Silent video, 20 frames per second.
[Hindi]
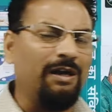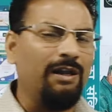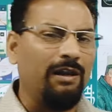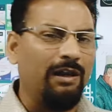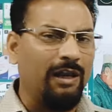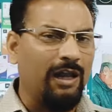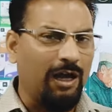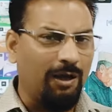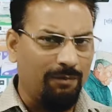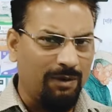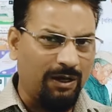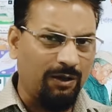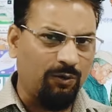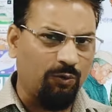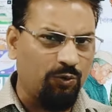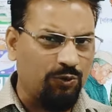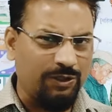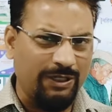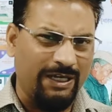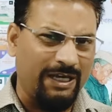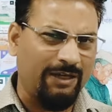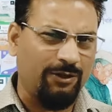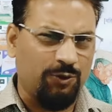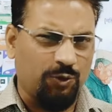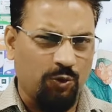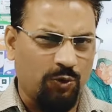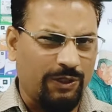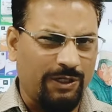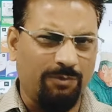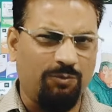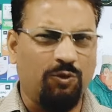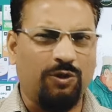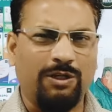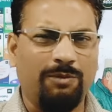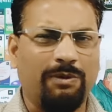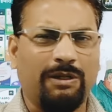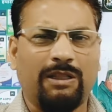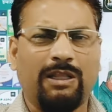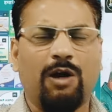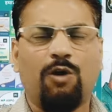है लगभग कुछ एक छोटे मोटे
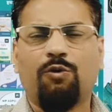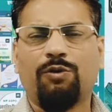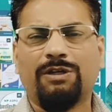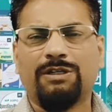बदलावों